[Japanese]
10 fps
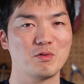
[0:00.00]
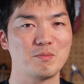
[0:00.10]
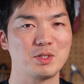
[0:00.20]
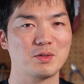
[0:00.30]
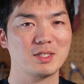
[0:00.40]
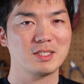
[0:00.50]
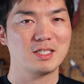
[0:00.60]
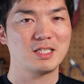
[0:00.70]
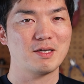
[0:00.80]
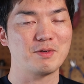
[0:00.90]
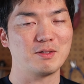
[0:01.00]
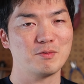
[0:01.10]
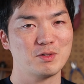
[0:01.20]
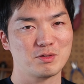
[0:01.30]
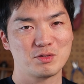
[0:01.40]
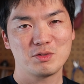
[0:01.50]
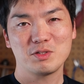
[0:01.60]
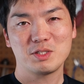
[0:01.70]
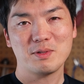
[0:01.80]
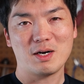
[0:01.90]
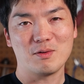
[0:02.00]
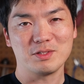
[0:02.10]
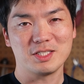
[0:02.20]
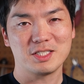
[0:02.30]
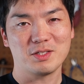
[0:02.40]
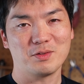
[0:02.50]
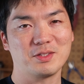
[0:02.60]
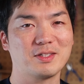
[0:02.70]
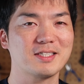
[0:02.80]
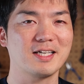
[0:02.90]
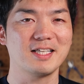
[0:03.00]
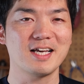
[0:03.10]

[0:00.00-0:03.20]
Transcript: 稿を見逃さないためにも通知はオンにしておいてくださ